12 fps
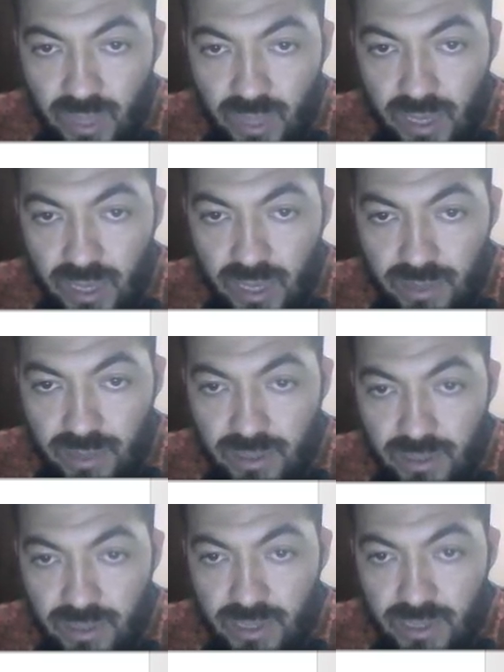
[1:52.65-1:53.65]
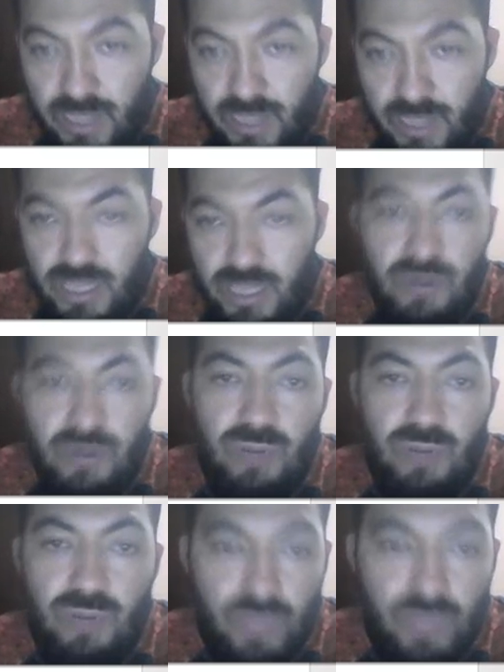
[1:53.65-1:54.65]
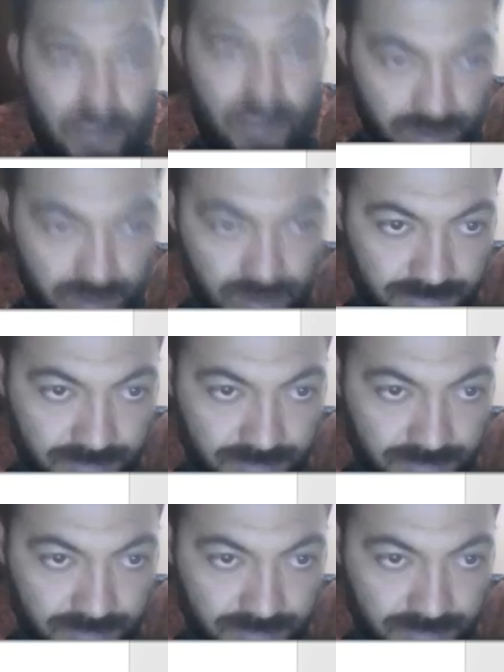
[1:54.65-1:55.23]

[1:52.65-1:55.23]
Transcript: de identidad en kilogramos, ¿listo?